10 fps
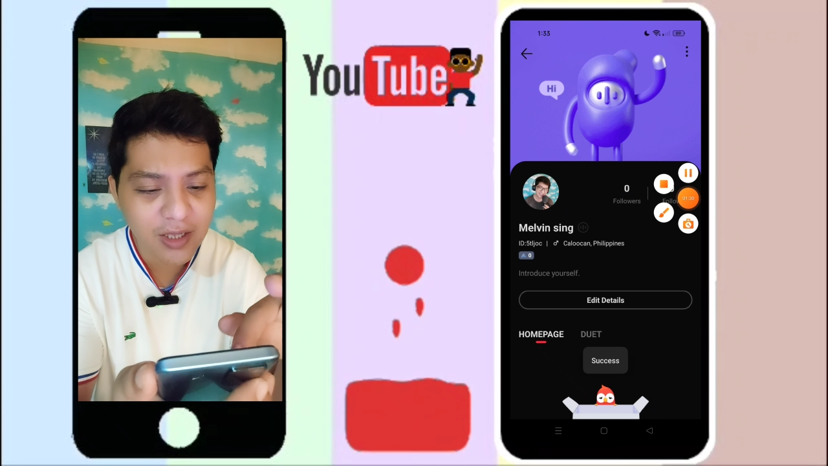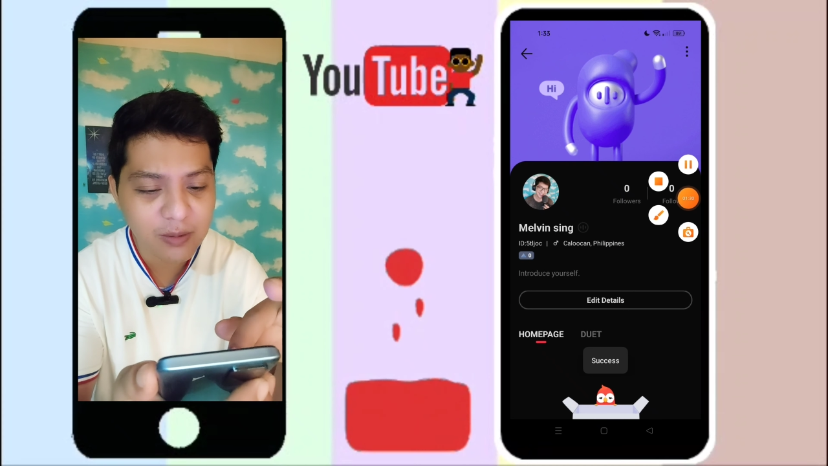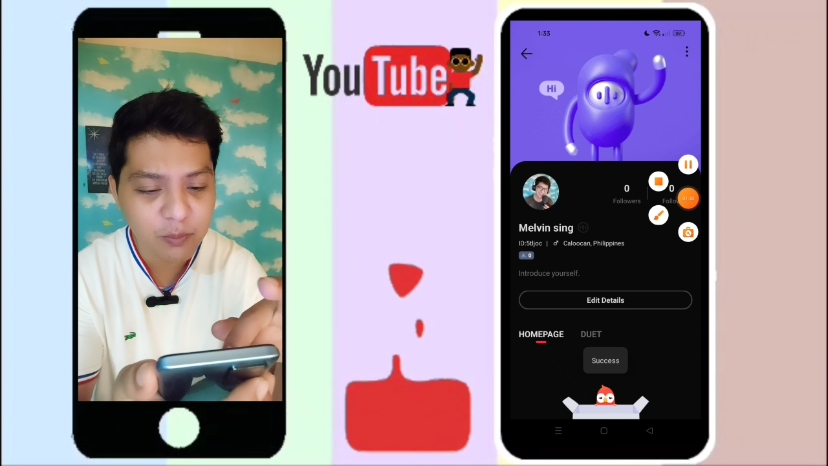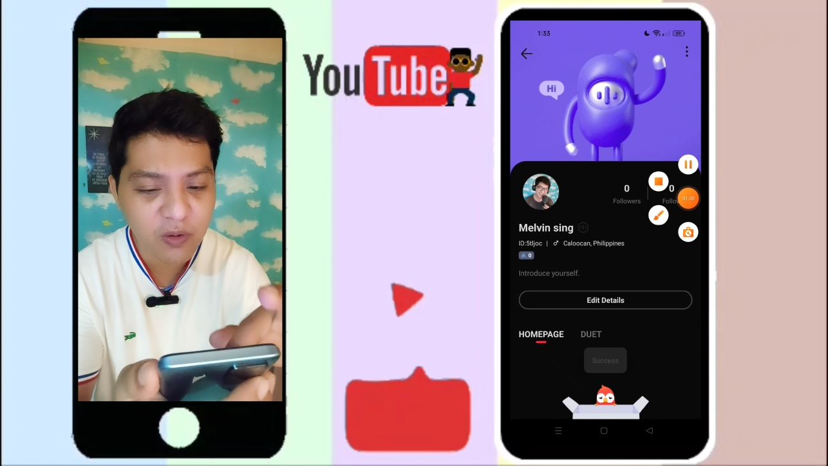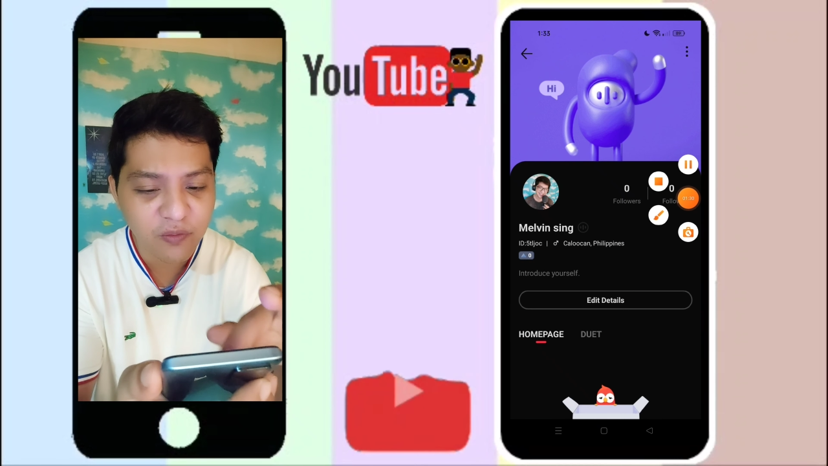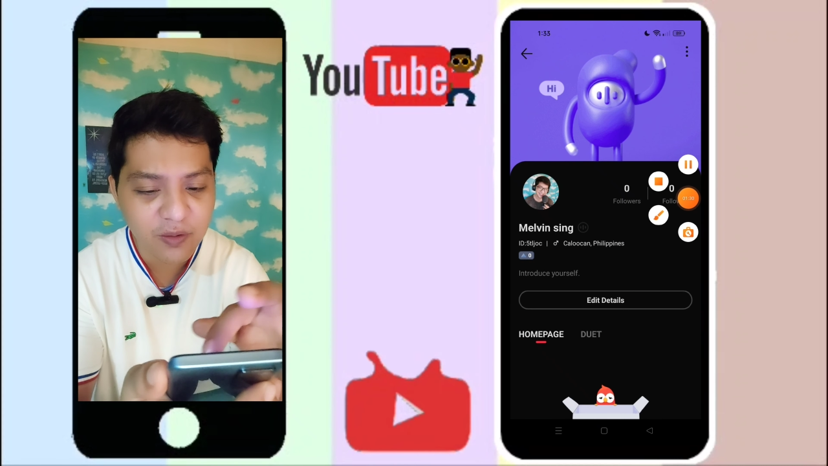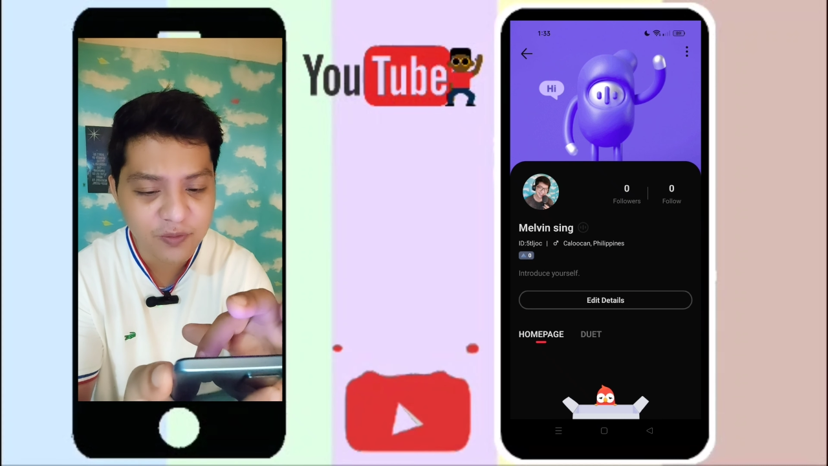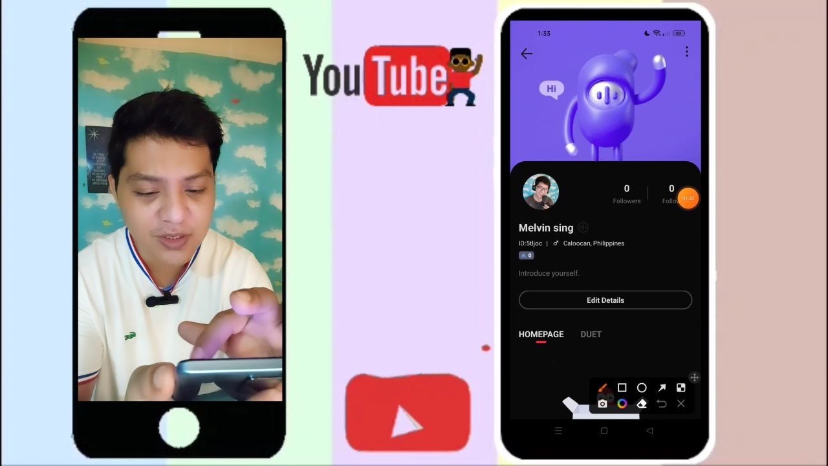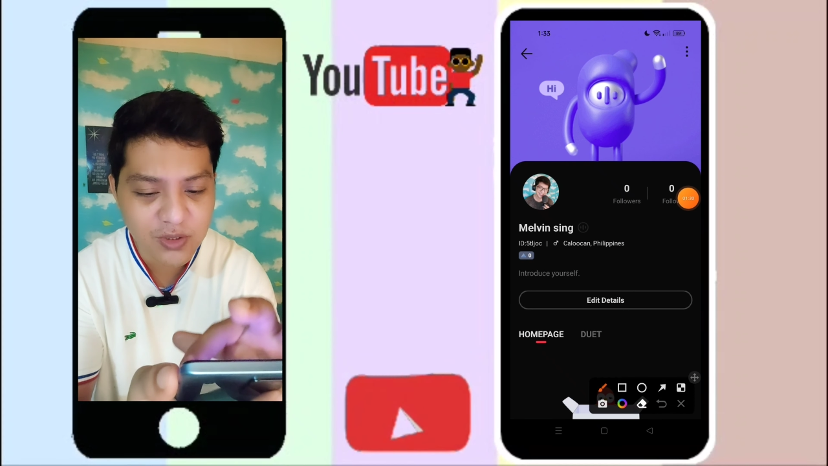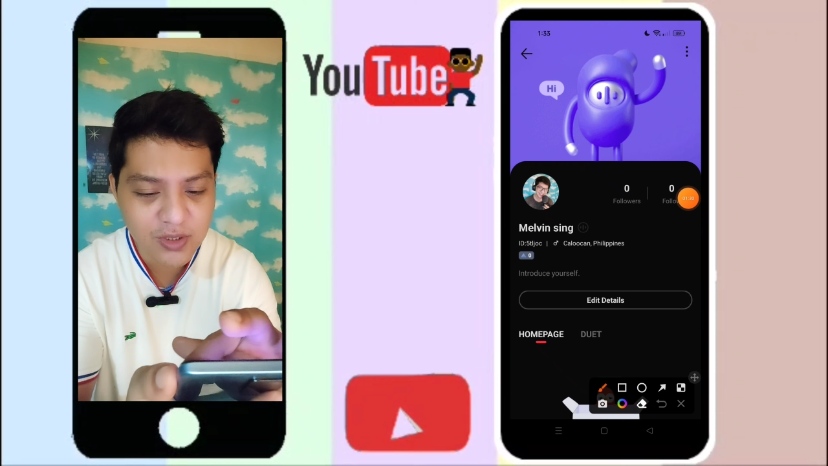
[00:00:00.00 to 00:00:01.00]
ating profile
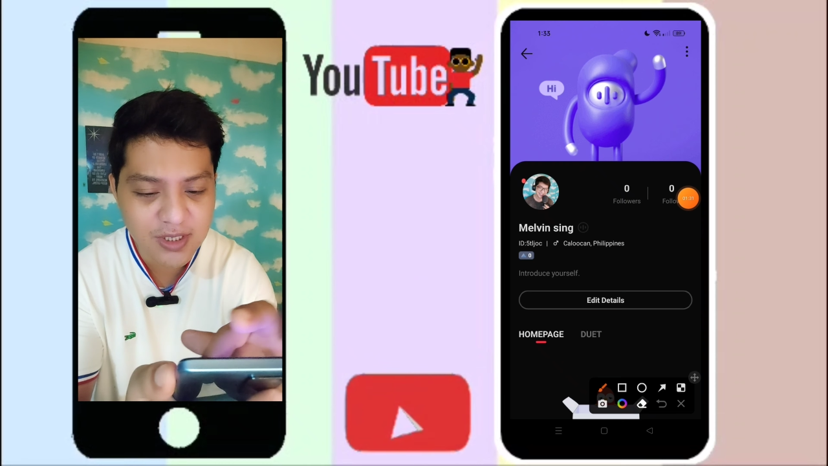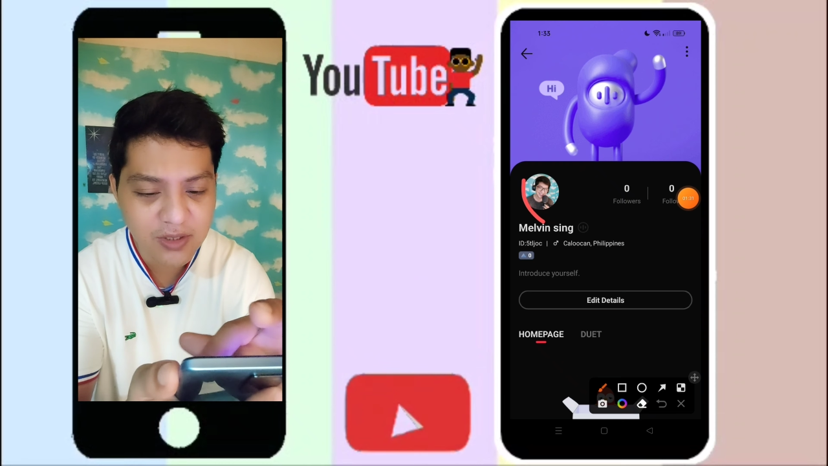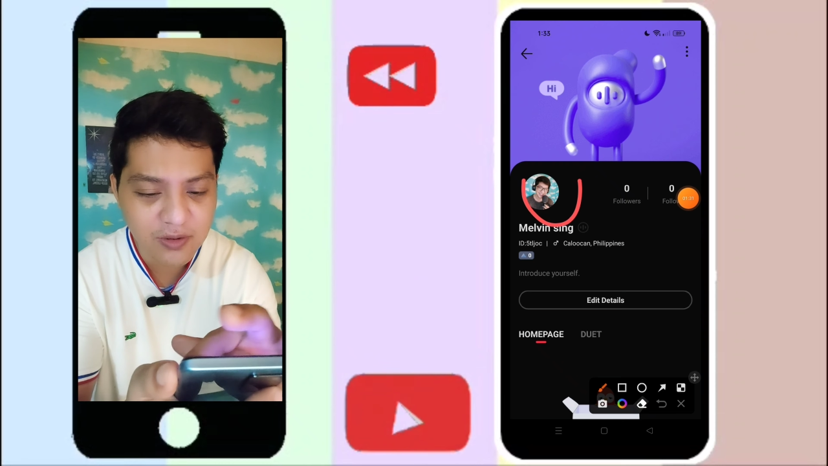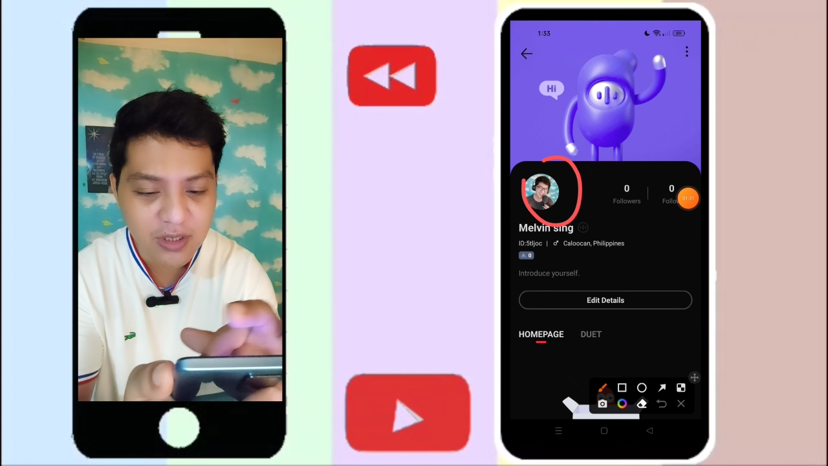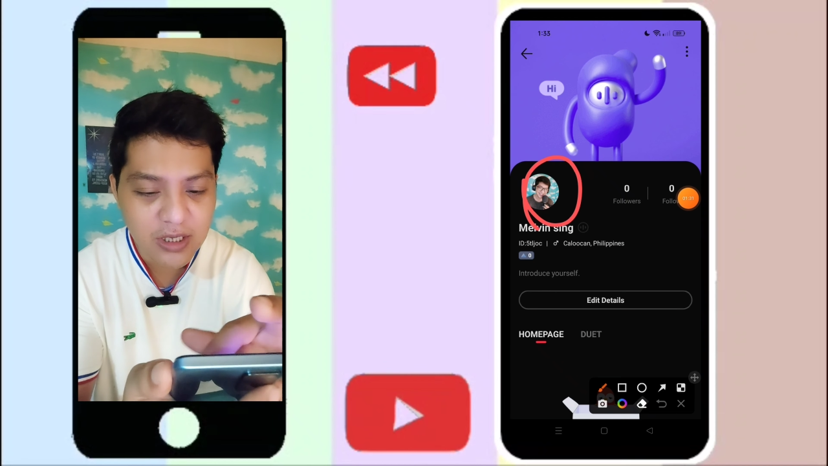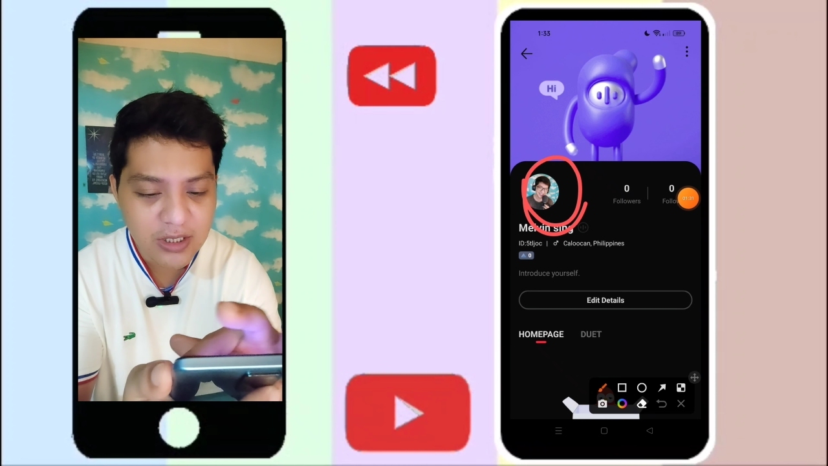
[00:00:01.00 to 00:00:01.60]
pictures, ano?